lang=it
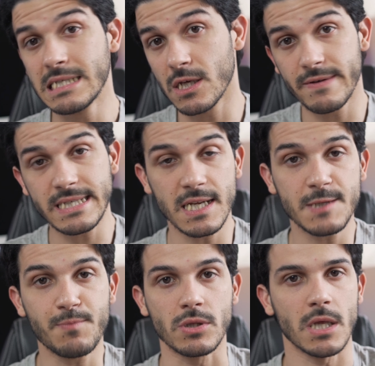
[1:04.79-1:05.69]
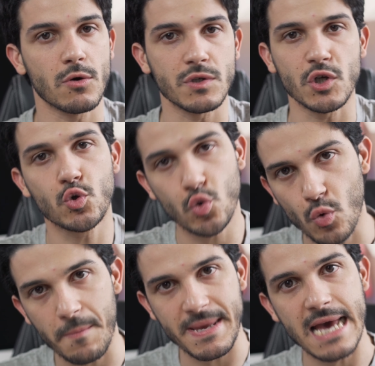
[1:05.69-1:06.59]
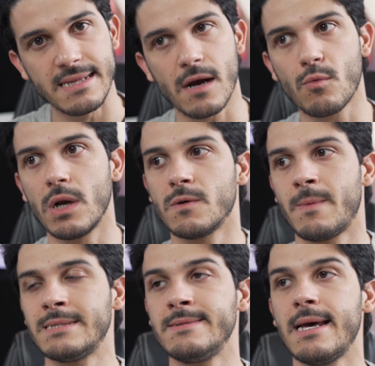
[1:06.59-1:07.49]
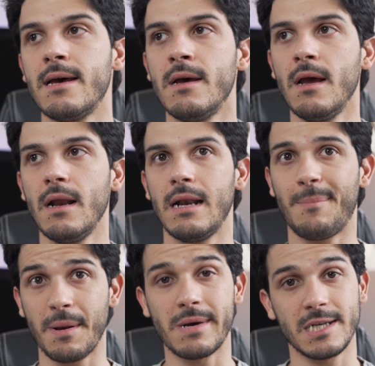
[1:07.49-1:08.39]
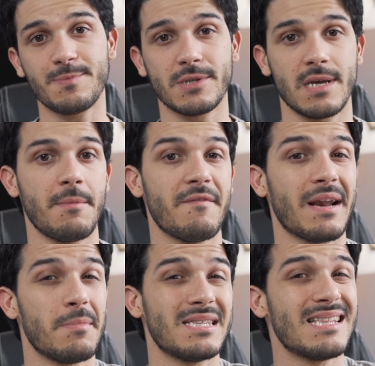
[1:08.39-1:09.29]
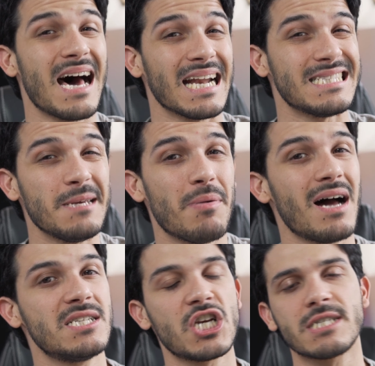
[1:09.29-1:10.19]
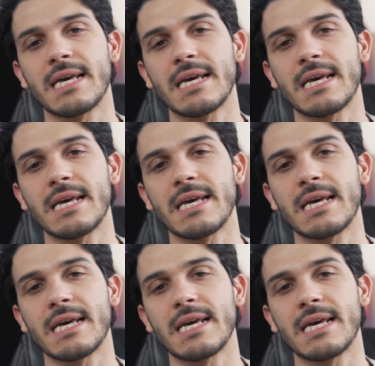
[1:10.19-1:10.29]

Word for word: Se dovessi rispondere così su due piedi a quelle domande, la prima risposta che mi verrebbe da dare di pancia